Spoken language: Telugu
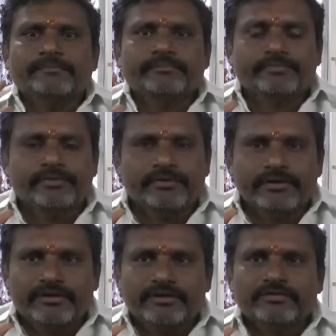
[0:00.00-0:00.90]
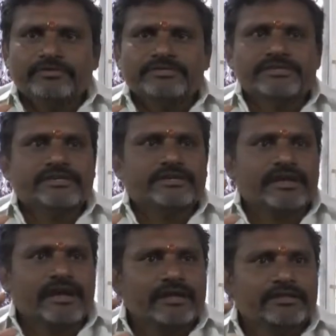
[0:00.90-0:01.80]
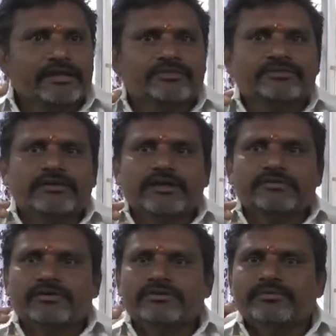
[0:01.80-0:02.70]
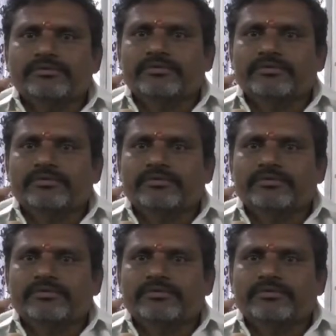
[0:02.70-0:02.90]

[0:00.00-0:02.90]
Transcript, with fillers: ఫిబ్రవరి రెండు నుంచి ఐ ఐదో తారీఖు వరకు